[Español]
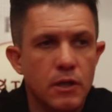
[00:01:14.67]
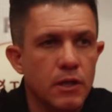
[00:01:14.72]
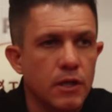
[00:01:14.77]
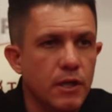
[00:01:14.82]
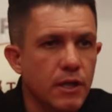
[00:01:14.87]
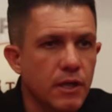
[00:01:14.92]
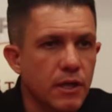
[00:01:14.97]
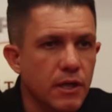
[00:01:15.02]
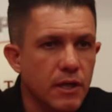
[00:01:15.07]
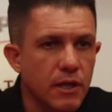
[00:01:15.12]

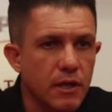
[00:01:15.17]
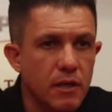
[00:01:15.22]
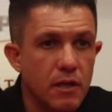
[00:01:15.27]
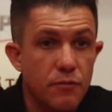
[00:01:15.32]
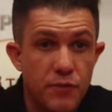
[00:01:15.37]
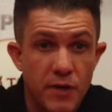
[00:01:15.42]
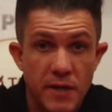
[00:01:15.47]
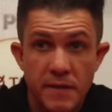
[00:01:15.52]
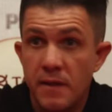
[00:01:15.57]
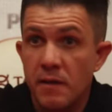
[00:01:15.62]
eh,
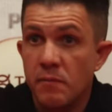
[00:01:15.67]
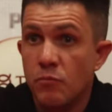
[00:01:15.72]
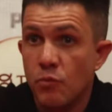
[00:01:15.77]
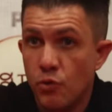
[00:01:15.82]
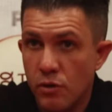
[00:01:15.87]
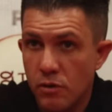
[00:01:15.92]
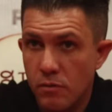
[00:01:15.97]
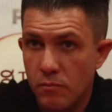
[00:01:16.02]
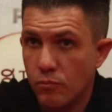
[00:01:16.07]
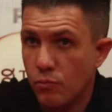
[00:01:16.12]
defienden
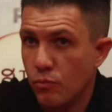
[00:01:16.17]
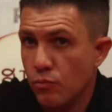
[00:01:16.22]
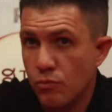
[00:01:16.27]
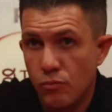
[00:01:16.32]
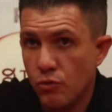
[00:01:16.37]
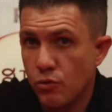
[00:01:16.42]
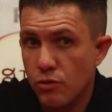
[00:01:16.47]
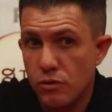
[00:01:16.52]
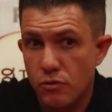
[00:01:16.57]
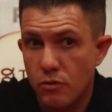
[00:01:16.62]
muy,
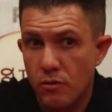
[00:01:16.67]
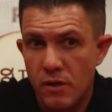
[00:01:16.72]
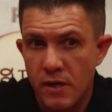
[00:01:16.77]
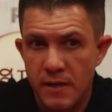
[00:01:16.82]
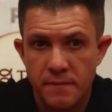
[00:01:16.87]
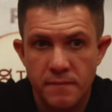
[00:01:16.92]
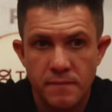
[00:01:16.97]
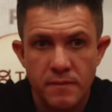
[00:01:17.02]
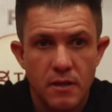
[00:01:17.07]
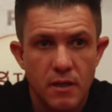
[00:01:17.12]
mucho
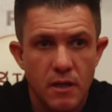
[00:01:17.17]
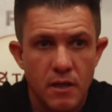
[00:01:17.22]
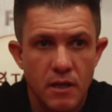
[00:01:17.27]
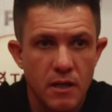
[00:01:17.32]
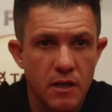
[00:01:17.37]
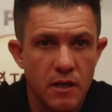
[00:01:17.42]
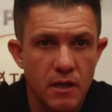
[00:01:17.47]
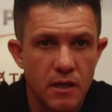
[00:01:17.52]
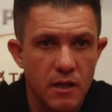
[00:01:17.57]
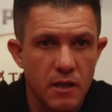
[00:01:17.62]
en,
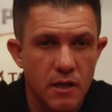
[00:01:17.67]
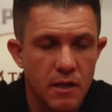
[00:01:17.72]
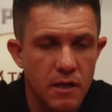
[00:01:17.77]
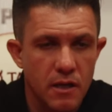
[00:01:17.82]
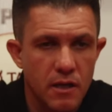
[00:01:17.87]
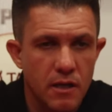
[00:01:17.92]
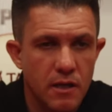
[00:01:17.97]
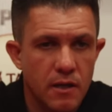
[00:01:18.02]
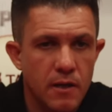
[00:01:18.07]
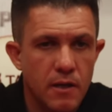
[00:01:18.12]

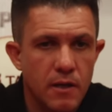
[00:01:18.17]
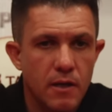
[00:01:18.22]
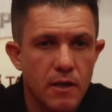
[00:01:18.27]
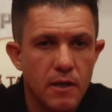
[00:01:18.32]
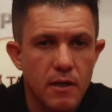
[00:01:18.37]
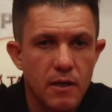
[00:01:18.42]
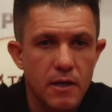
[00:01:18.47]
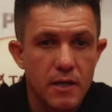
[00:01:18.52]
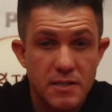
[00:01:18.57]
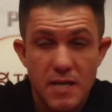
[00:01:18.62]
eh,
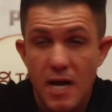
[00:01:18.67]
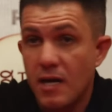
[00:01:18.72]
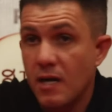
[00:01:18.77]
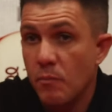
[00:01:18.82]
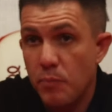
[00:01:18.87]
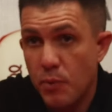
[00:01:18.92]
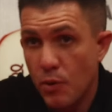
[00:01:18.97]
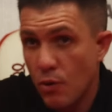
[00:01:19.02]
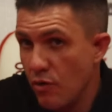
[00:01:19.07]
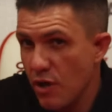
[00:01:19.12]

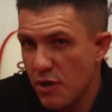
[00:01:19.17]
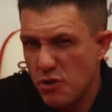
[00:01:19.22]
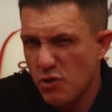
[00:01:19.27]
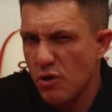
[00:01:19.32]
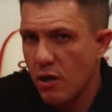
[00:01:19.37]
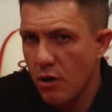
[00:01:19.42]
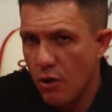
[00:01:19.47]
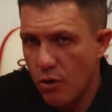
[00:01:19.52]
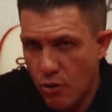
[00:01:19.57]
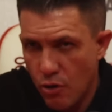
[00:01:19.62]
sacan provecho
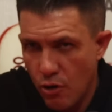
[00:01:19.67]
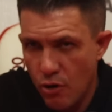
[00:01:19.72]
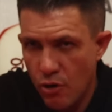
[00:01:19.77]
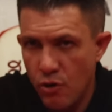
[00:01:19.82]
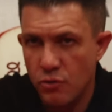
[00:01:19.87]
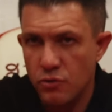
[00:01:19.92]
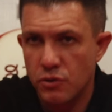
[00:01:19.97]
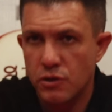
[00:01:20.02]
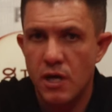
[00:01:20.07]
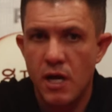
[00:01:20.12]
de los
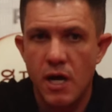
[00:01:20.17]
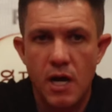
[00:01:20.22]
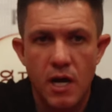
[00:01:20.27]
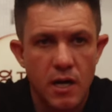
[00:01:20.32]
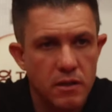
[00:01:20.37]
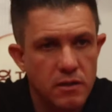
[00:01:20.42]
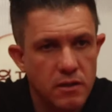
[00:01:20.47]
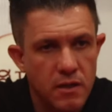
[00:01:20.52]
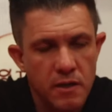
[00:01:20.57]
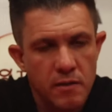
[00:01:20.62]

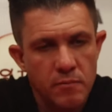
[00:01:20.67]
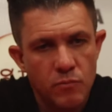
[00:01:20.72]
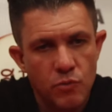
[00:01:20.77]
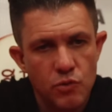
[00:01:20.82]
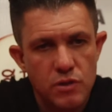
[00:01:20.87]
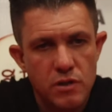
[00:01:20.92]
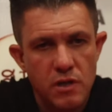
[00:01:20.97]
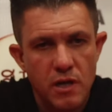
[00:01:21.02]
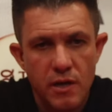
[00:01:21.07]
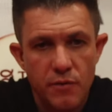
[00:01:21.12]
contras, tienen
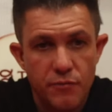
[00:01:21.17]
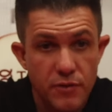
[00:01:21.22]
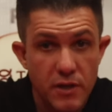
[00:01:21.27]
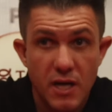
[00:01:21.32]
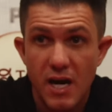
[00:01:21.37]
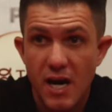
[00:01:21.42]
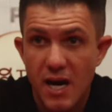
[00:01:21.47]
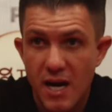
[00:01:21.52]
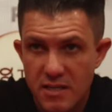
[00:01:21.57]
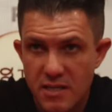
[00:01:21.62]
mucha
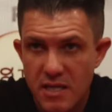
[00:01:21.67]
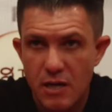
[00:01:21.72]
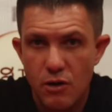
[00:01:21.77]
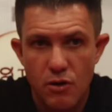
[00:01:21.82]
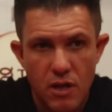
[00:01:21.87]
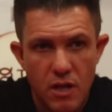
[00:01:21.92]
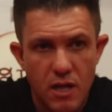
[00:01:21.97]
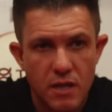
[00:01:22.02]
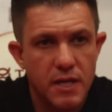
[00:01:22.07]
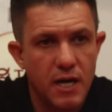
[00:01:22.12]
eficacia a la
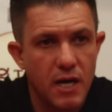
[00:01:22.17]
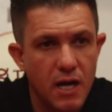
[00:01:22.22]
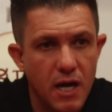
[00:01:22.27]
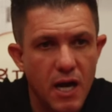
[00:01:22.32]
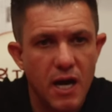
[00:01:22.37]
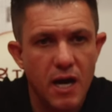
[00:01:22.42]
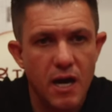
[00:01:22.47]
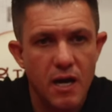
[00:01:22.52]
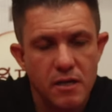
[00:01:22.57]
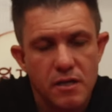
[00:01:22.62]
hora de
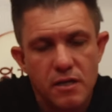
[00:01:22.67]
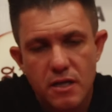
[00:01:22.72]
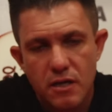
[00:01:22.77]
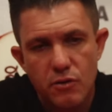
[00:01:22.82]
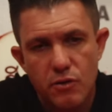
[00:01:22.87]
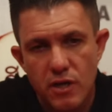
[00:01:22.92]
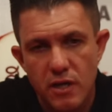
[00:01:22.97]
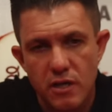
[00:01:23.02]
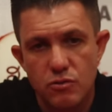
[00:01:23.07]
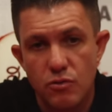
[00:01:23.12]
atacar y
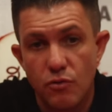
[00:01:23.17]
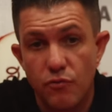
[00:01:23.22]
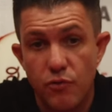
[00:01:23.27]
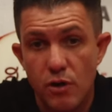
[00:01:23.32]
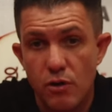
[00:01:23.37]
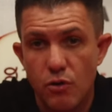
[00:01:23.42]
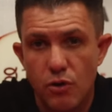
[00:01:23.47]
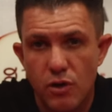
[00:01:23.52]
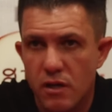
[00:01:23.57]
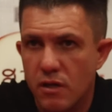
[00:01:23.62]
creo que eso fue
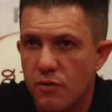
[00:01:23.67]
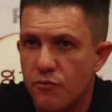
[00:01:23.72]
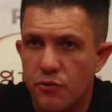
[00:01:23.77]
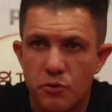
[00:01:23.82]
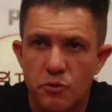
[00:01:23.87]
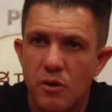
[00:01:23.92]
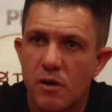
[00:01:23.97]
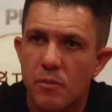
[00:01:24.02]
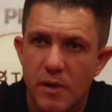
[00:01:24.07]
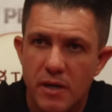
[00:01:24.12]
lo que
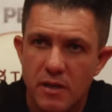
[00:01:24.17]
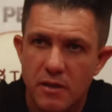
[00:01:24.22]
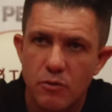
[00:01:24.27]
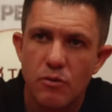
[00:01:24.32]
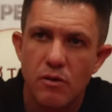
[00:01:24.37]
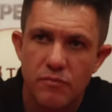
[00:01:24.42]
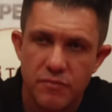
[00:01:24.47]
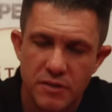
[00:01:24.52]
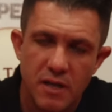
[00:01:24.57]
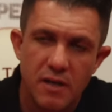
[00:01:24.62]
definió el partido
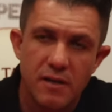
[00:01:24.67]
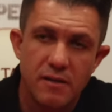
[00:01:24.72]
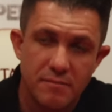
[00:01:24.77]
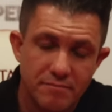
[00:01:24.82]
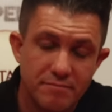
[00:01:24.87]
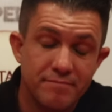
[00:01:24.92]
al final.